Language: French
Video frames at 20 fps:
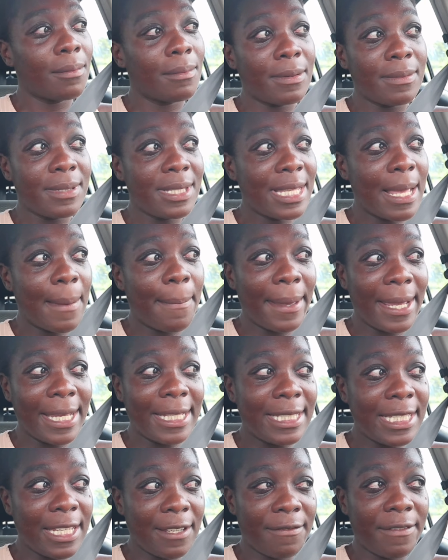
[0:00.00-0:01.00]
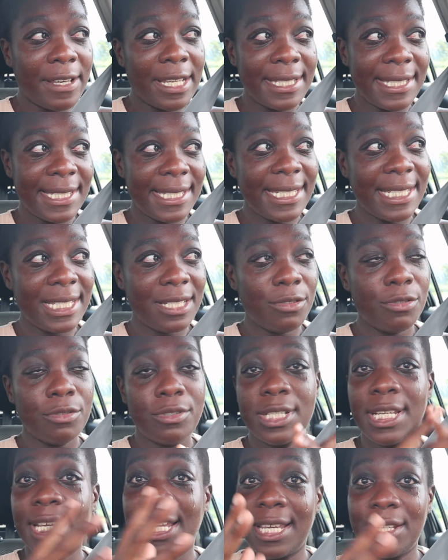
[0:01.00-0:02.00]
même si ça n'a pas été facile de
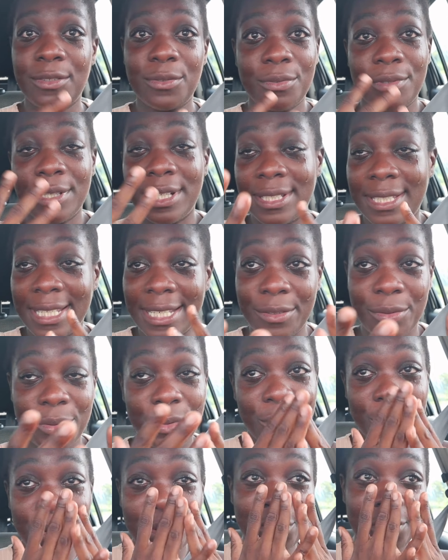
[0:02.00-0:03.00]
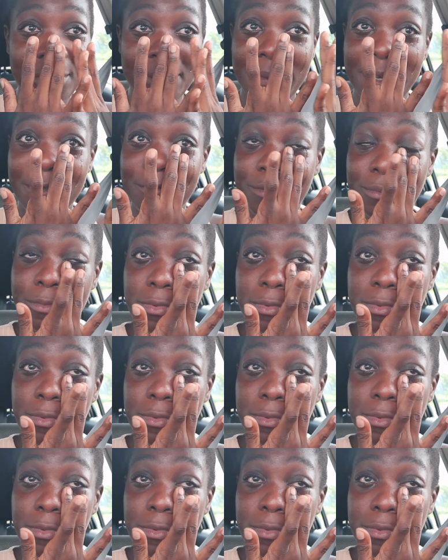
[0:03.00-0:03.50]
gérer tout un tas de choses je vais pas vous